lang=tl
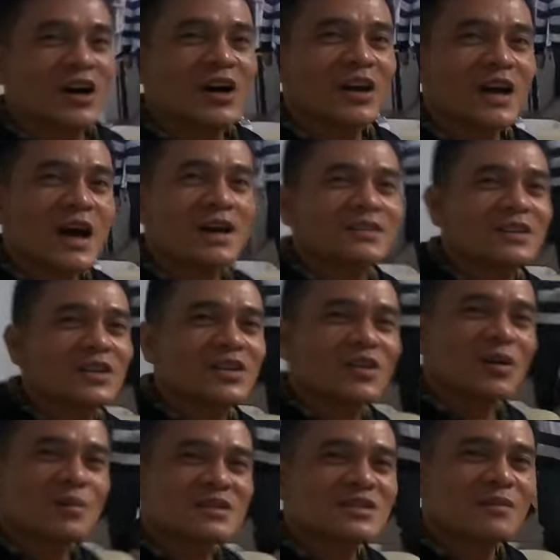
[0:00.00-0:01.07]
oh, ayan, dito
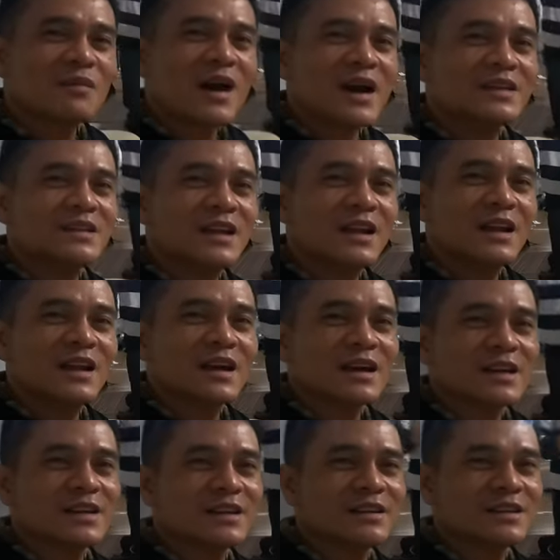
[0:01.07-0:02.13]
kami sa bahay nila
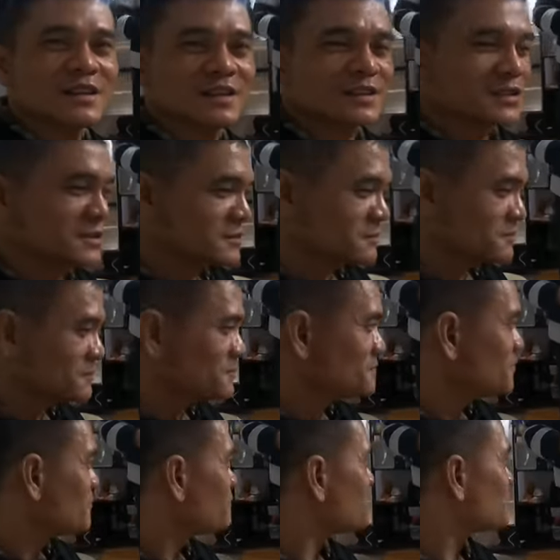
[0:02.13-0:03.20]
Lakay. Kain
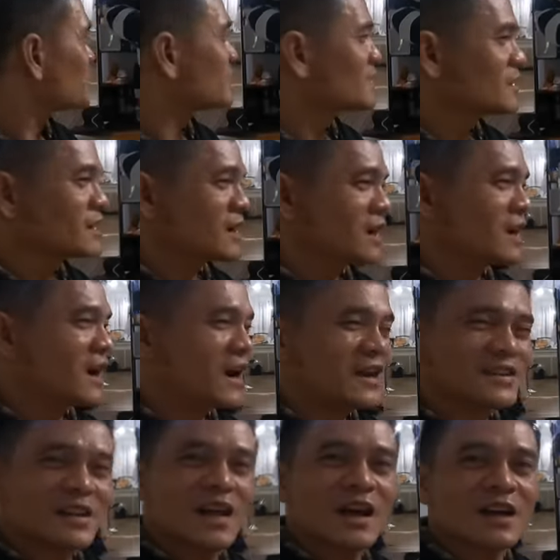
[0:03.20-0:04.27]
na. Mm,
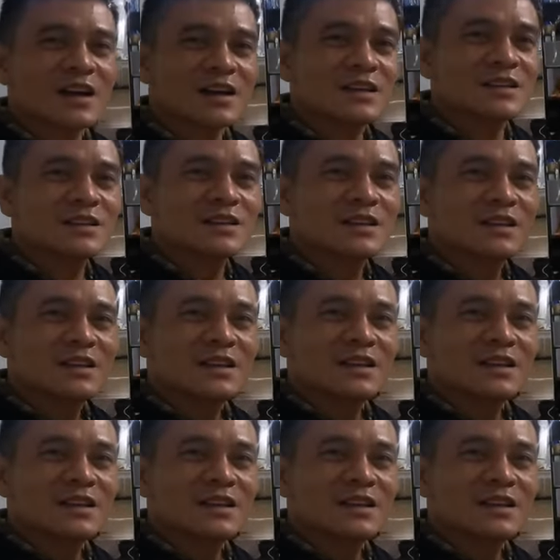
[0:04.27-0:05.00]
kakain na. Tulungan nyo kami.